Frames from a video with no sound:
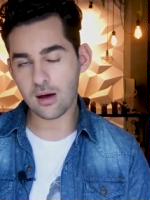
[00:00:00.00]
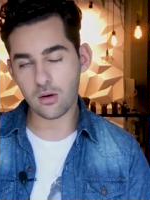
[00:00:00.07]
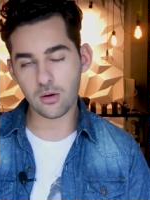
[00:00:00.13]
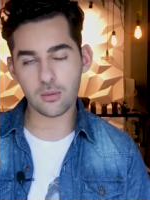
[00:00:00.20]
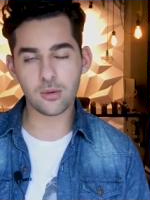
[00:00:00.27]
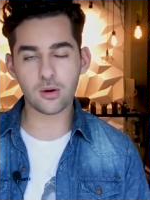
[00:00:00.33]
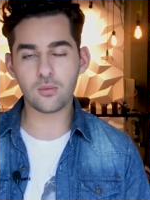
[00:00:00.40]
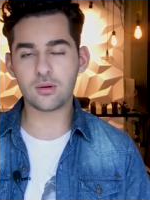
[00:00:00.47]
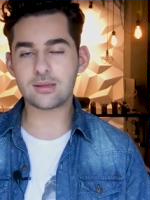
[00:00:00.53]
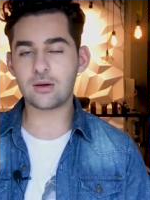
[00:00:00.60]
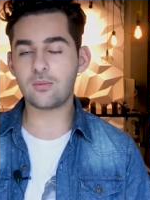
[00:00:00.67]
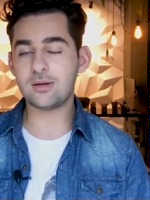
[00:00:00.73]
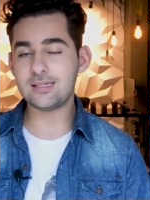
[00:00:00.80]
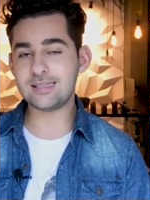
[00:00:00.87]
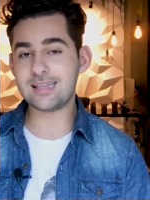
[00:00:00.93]
obra quanto a
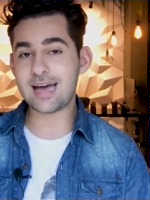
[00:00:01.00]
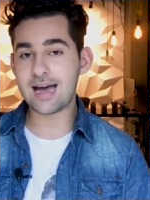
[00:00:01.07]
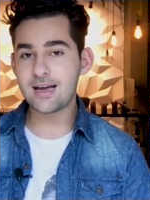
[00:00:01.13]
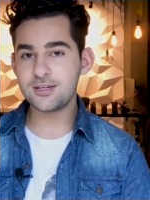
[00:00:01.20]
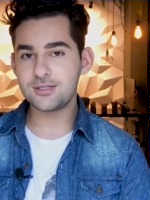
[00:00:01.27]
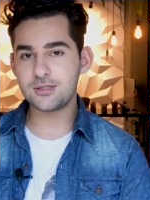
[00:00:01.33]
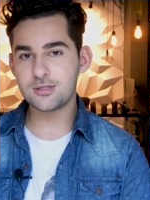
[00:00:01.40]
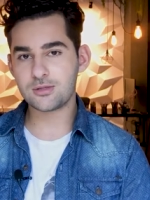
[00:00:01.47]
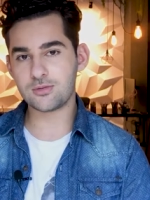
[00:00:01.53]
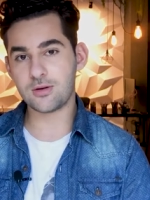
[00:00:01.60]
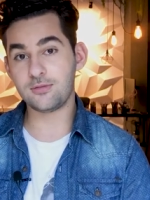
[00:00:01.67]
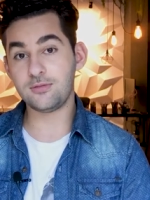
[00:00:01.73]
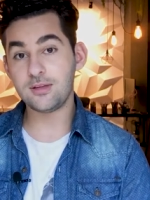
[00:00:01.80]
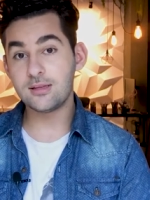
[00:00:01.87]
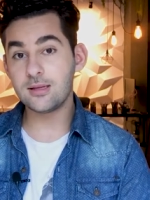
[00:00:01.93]
qualidade da sua
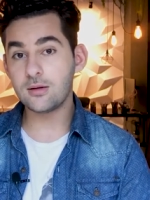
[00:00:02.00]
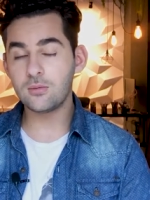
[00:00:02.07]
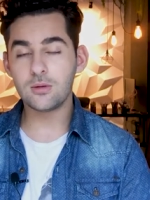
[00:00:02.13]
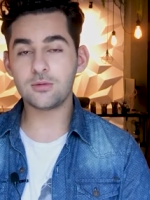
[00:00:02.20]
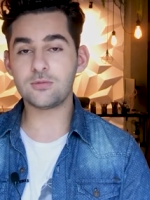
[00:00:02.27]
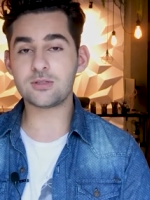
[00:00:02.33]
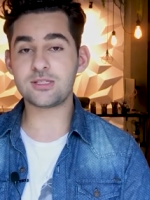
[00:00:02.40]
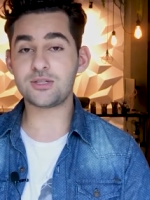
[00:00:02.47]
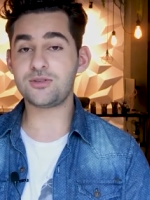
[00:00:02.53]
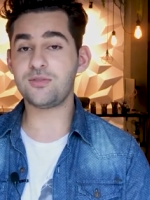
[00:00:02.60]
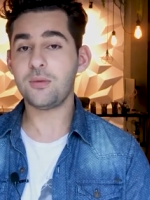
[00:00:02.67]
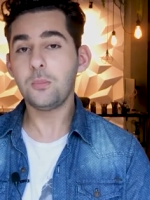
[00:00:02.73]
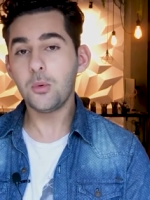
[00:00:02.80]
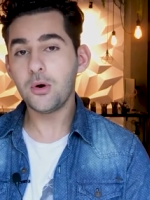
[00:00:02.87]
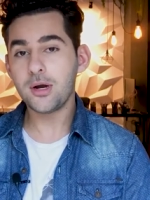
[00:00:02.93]
vida quando você estiver
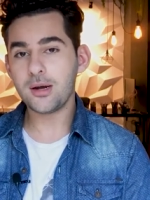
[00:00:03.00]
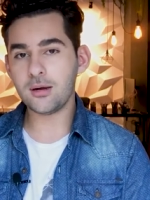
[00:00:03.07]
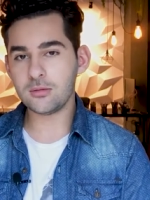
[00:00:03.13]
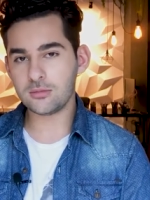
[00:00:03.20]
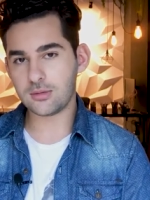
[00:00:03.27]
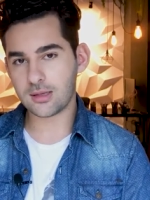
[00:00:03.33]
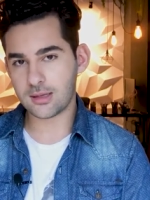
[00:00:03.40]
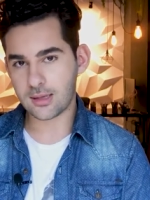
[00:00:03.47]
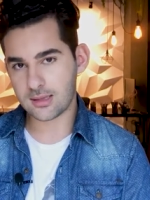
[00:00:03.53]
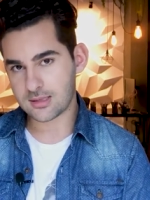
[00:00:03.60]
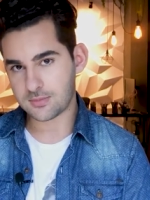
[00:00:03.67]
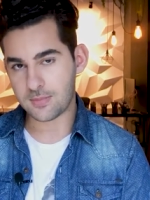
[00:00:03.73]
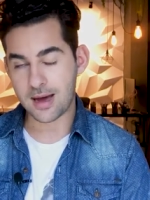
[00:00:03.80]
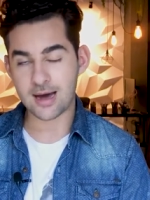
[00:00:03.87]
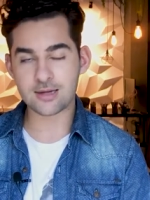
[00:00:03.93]
morando naquele
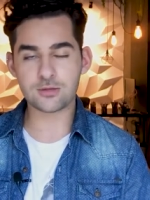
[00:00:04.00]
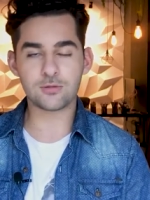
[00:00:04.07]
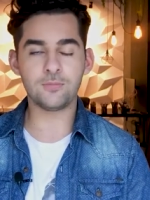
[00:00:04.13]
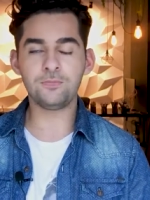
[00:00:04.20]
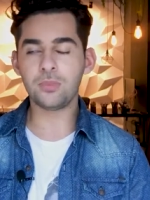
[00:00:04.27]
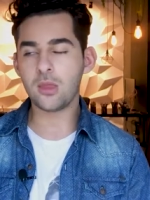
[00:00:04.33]
espaço